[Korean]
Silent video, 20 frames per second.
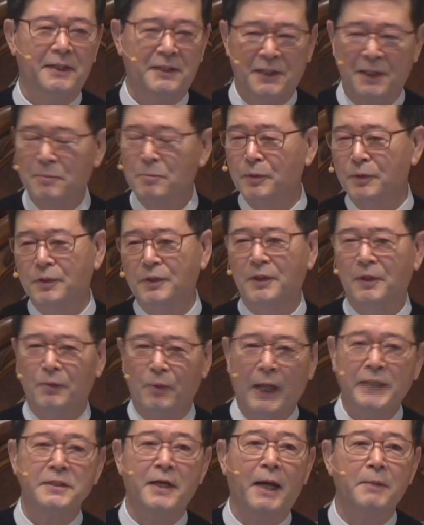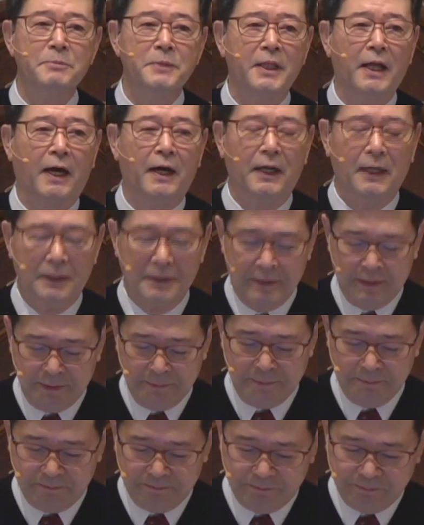그런 분들 환영합니다.
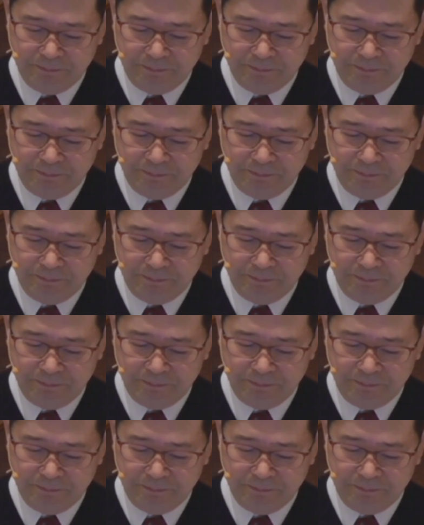예.